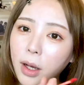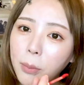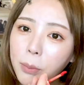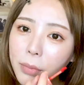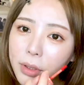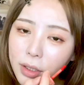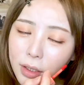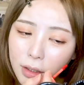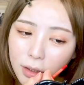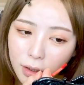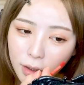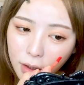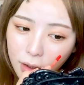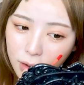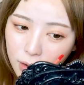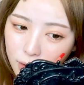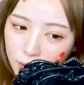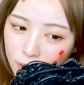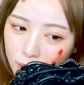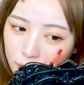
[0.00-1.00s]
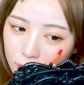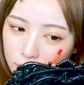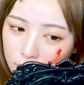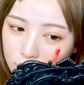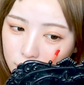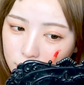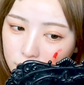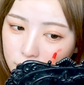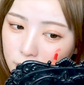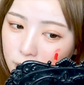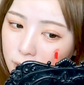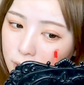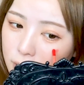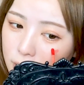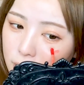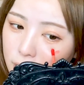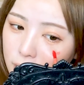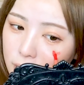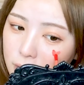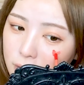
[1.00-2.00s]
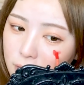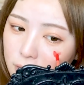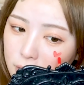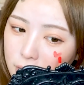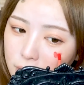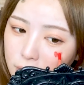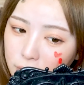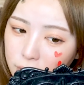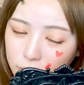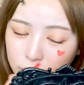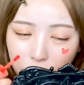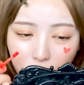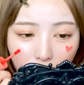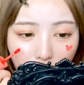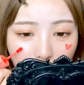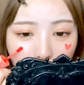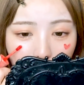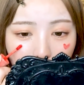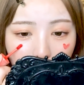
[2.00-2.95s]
あんまりなんか気にしないでね。そう。